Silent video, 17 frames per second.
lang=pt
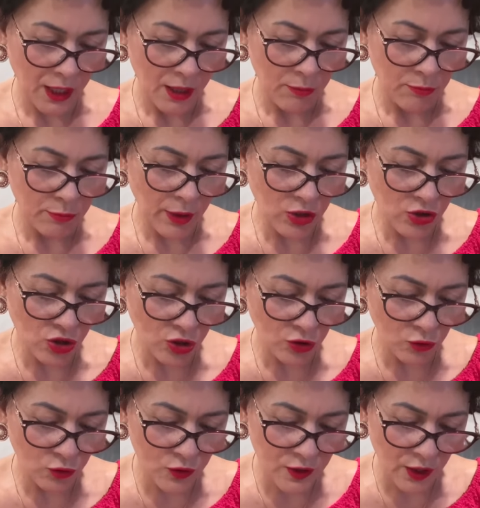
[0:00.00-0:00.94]

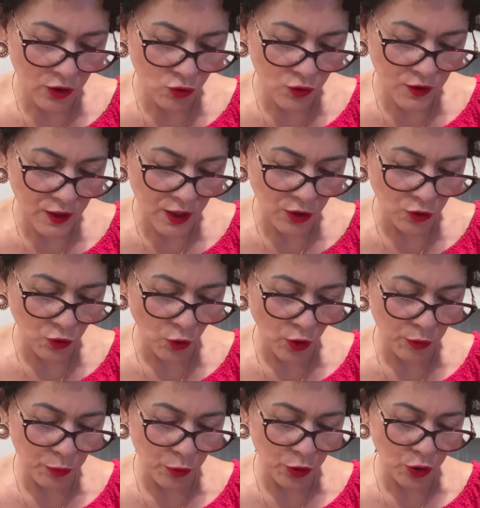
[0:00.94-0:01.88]
Bendito seja o
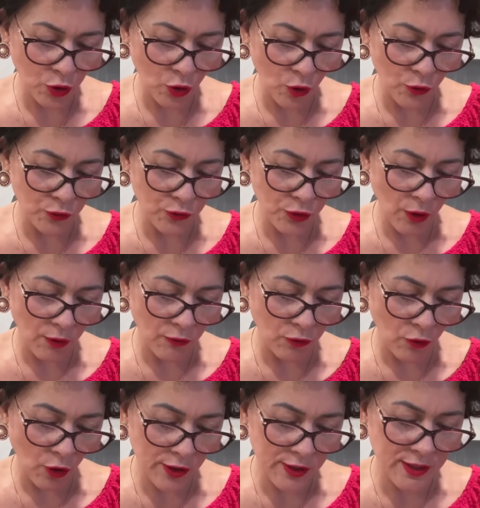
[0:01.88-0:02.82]
Senhor, porque ouviu a
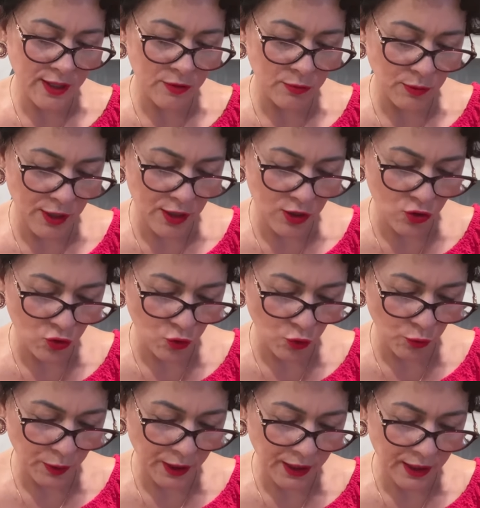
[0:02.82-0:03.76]
voz das minhas
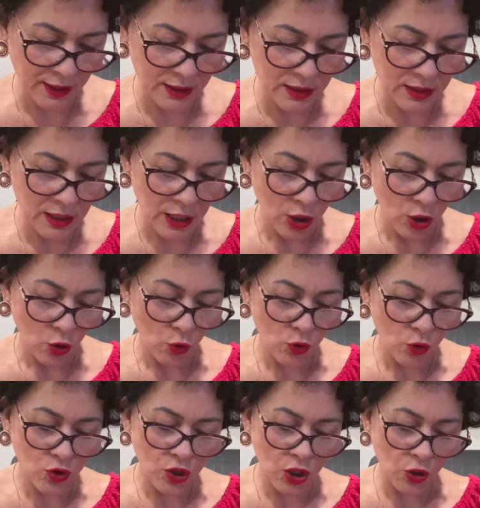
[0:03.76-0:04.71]
súplicas.
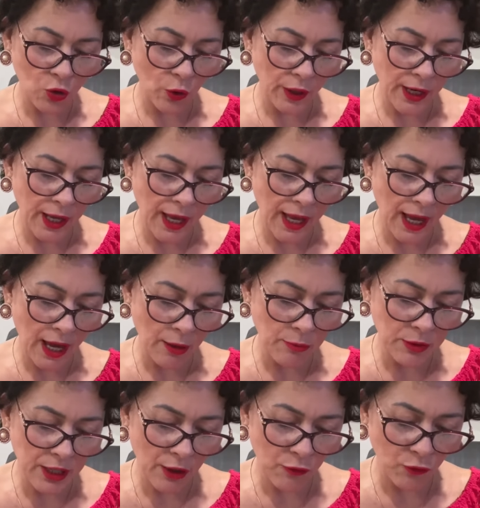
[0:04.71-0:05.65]
O Senhor é a
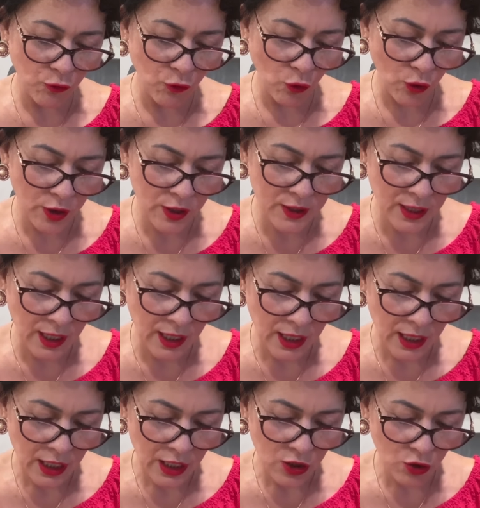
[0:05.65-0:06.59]
minha força
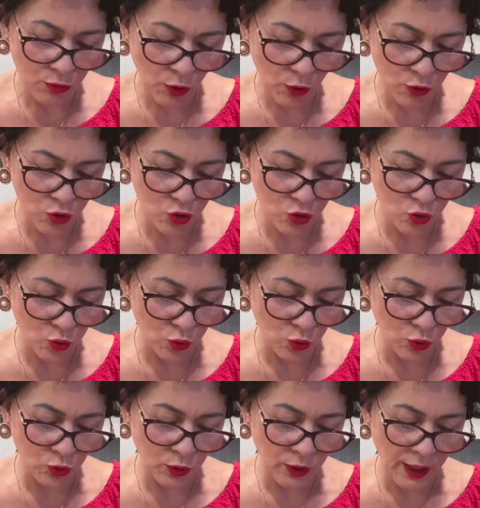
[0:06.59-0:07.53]
e o meu
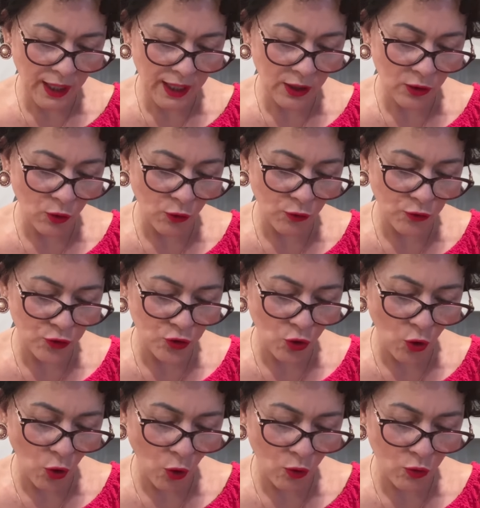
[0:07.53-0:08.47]
escudo, nele
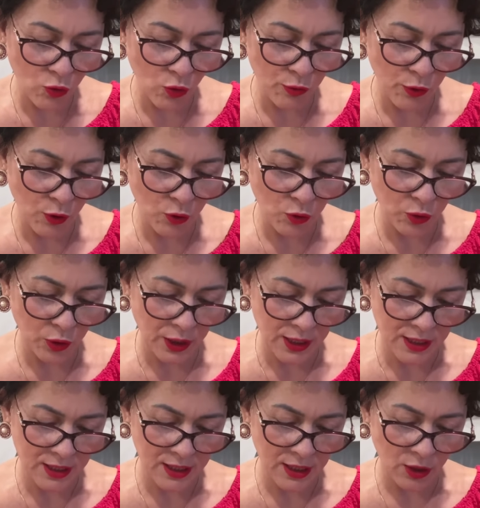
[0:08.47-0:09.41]
confiou o meu
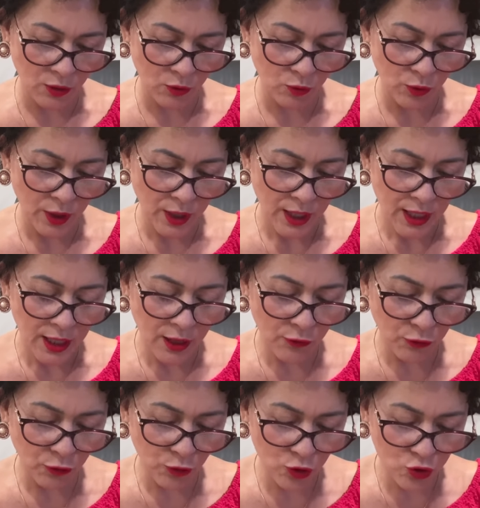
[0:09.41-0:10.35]
coração,
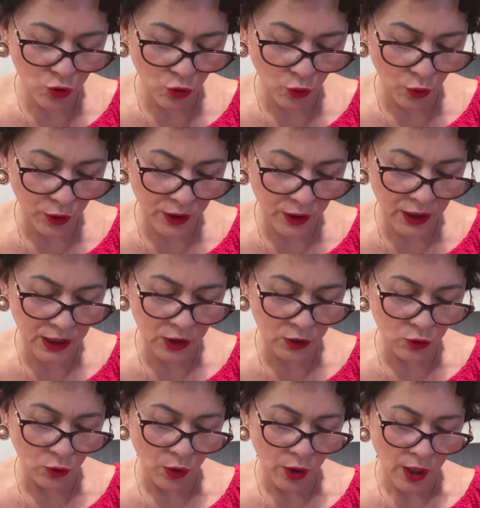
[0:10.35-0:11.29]
e fui
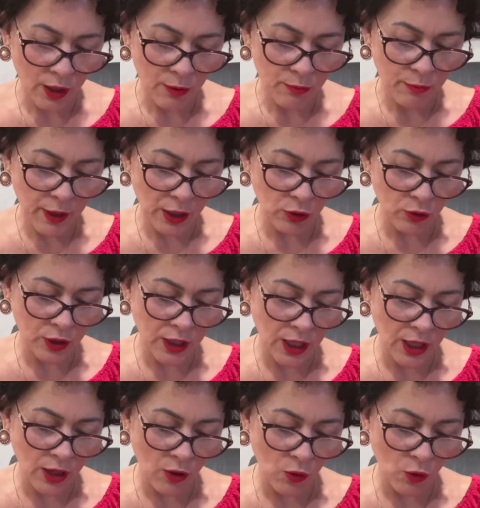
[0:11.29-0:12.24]
socorrido, pelo
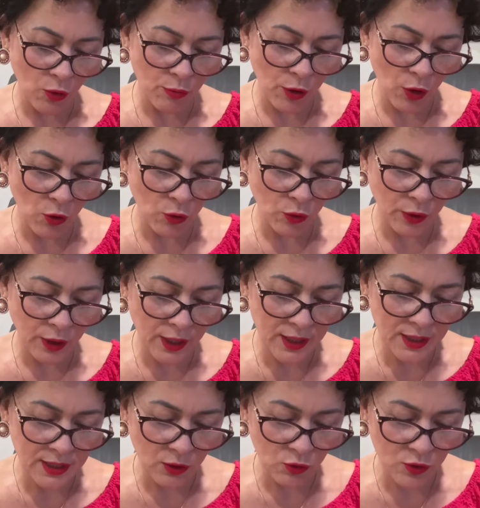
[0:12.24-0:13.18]
que o meu
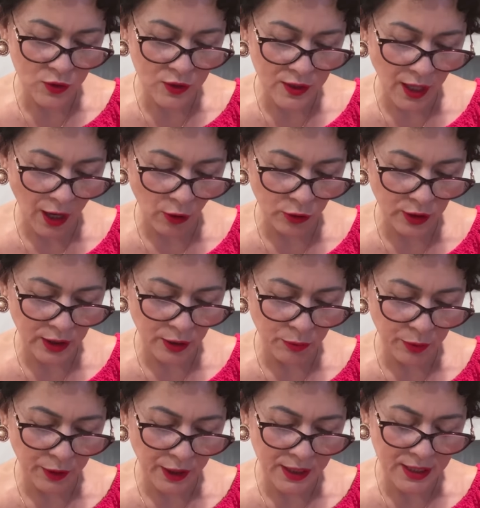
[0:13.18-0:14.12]
coração salta
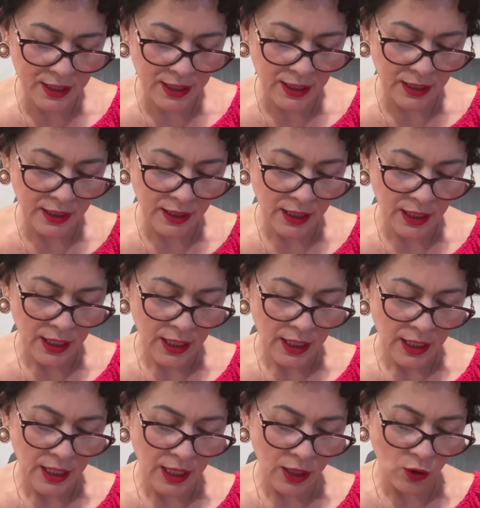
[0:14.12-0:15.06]
de prazer
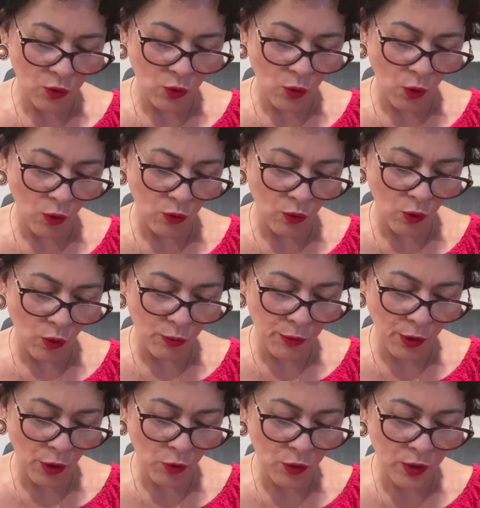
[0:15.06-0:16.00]
e com o
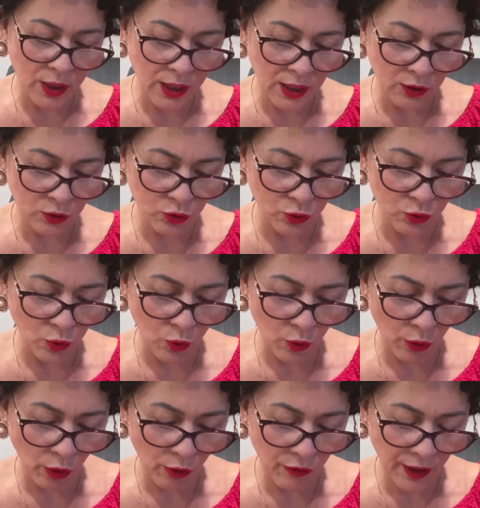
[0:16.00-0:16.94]
meu canto
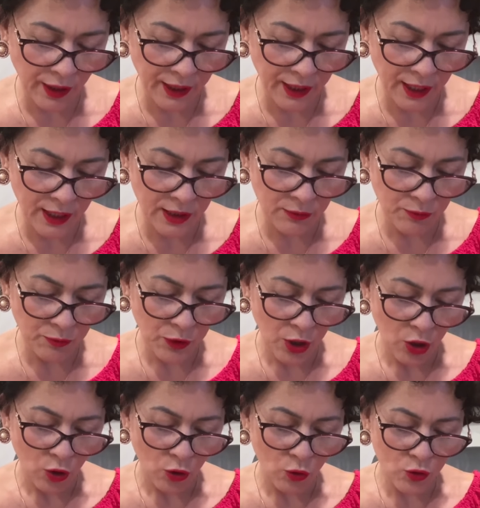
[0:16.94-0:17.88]
o louvarei.
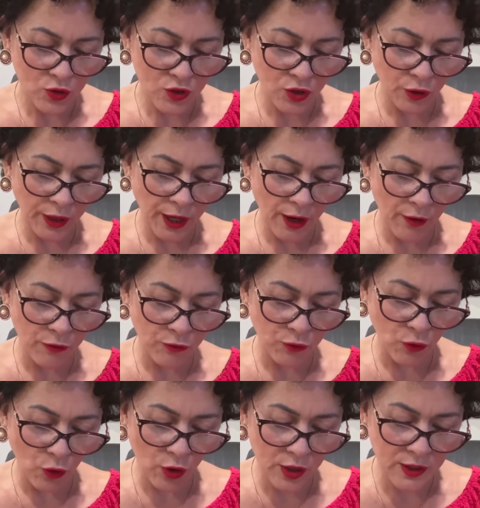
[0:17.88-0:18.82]
O Senhor é a
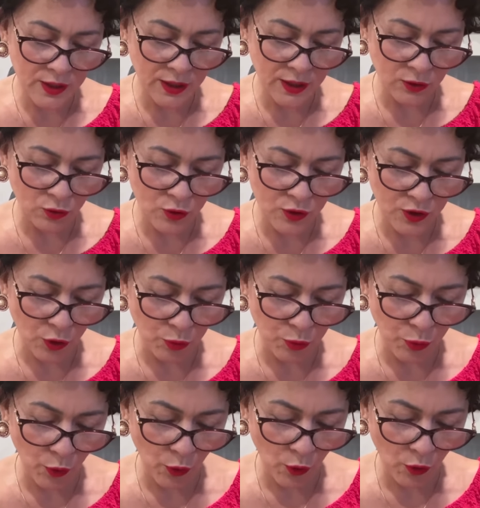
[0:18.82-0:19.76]
força do seu
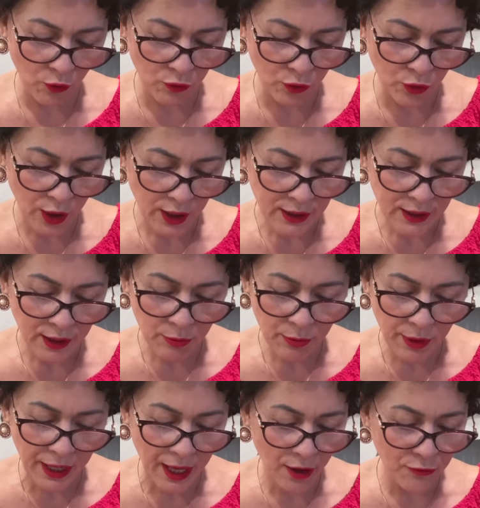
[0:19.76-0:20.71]
povo,
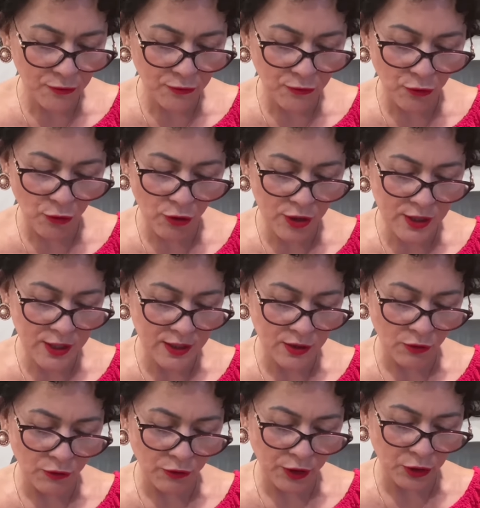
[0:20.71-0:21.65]
também é a força
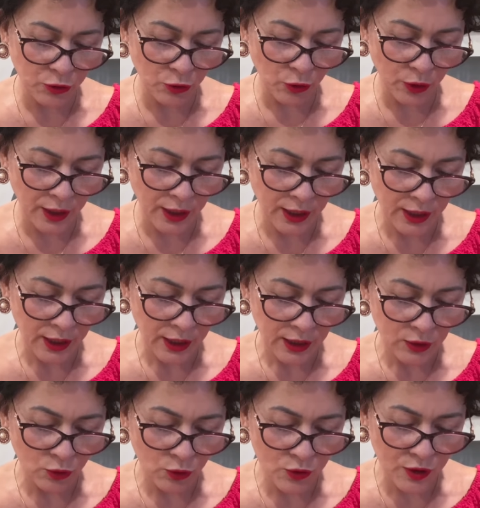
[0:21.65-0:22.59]
salvadora
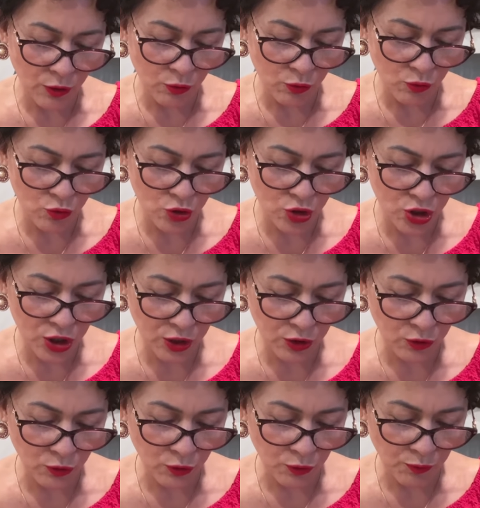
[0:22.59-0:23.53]
do seu
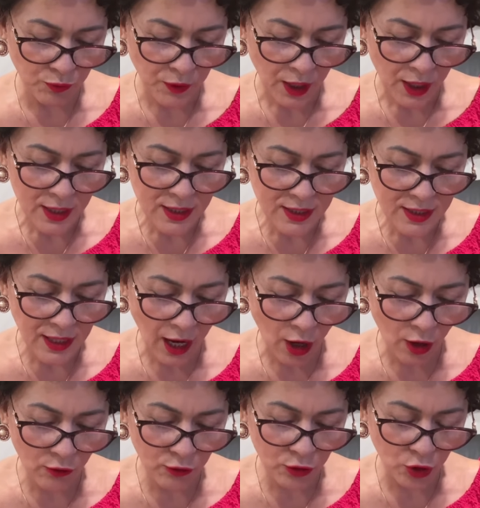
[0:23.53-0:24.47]
ungido.
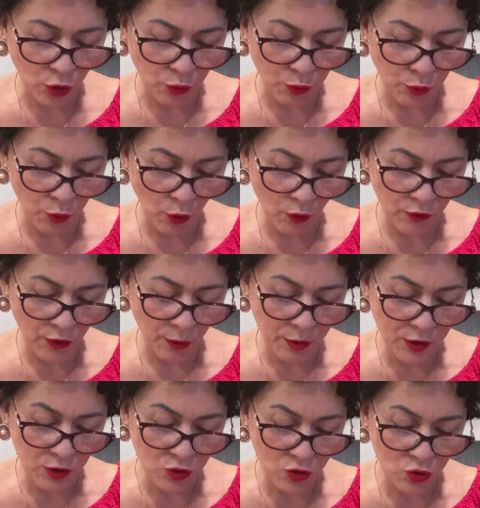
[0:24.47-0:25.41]
Salva o teu povo, e
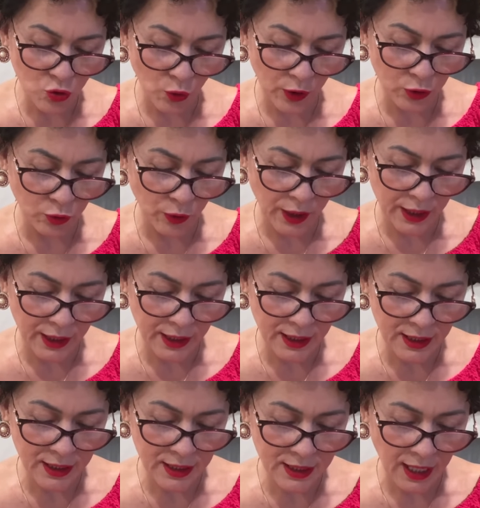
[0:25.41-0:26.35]
abençoa a tua
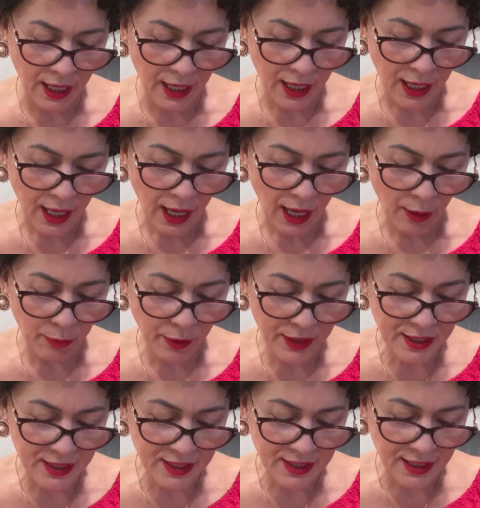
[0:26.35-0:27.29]
herança,
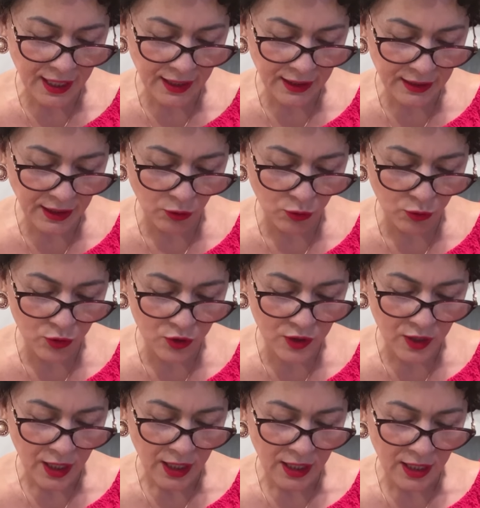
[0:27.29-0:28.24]

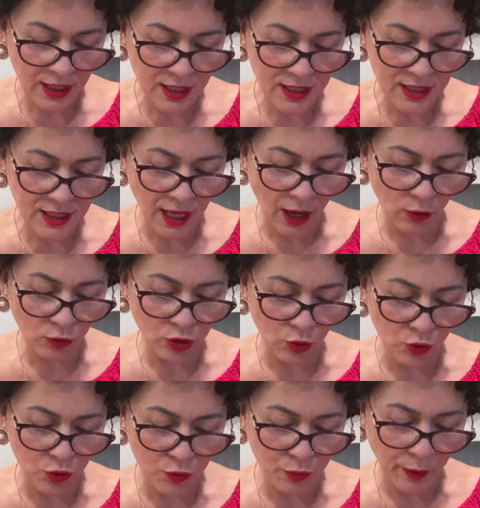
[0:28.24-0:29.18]
apacenta-os e
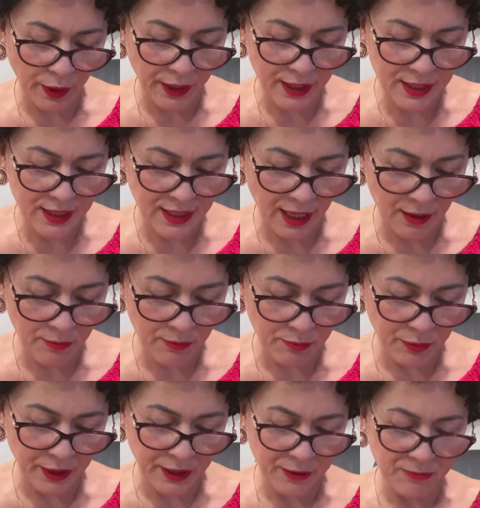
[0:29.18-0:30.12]
exalta-os para
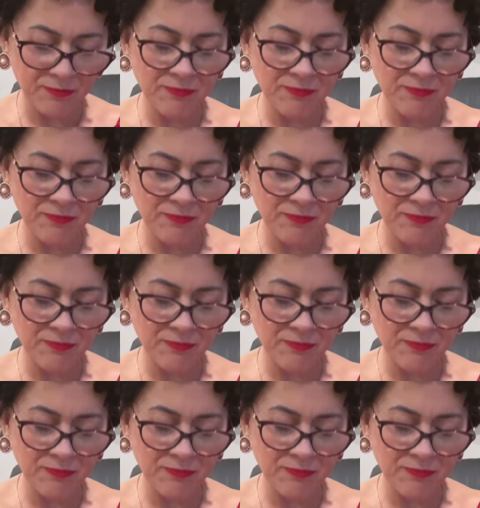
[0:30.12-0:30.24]
sempre.